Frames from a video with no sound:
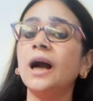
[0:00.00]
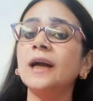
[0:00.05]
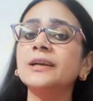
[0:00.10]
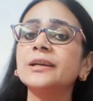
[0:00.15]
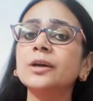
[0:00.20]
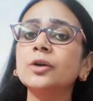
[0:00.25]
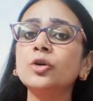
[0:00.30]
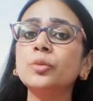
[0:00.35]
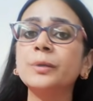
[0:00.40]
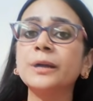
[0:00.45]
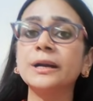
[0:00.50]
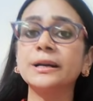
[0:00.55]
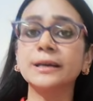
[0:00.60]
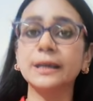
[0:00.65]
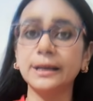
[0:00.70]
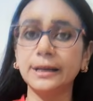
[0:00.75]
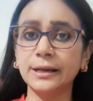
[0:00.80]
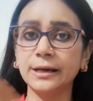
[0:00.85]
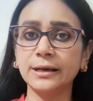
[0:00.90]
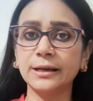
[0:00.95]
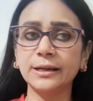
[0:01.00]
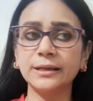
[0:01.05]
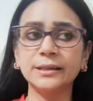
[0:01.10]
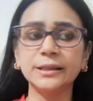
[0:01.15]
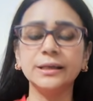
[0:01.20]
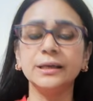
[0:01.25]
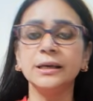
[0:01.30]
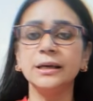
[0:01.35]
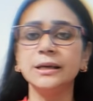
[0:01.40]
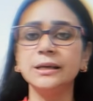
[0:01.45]
अटकलों पर अटकलें लग रही
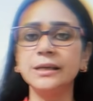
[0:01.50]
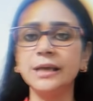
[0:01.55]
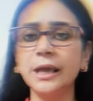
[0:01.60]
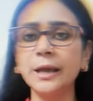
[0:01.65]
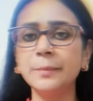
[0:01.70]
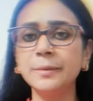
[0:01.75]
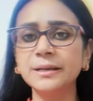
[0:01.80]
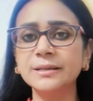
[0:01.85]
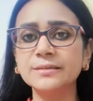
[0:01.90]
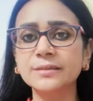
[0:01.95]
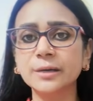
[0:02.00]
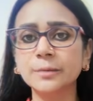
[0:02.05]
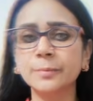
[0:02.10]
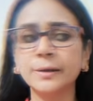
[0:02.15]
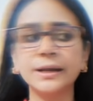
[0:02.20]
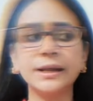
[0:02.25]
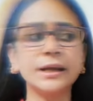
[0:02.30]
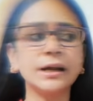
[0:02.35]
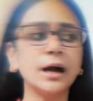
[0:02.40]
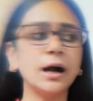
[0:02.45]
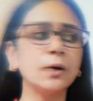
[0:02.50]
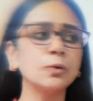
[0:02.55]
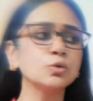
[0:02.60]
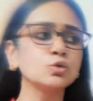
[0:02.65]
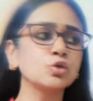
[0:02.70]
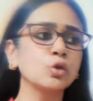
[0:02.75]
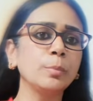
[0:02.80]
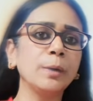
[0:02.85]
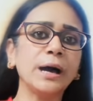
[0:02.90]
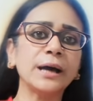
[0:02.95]
थी ये मिनिस्टर बनेगा
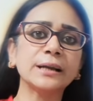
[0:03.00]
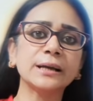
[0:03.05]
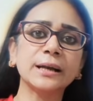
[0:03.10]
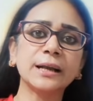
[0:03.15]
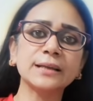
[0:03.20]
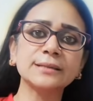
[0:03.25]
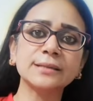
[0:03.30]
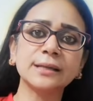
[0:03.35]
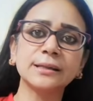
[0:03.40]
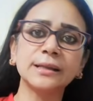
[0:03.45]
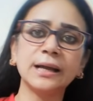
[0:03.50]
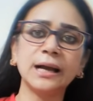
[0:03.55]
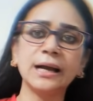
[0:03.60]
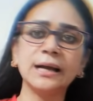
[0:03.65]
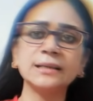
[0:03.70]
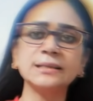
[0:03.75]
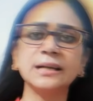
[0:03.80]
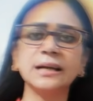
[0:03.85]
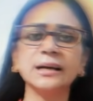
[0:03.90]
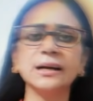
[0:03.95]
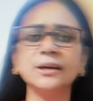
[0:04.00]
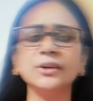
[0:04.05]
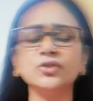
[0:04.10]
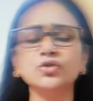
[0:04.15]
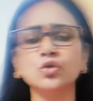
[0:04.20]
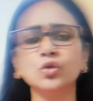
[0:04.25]
उसको बाहर का रास्ता दिखाया जाएगा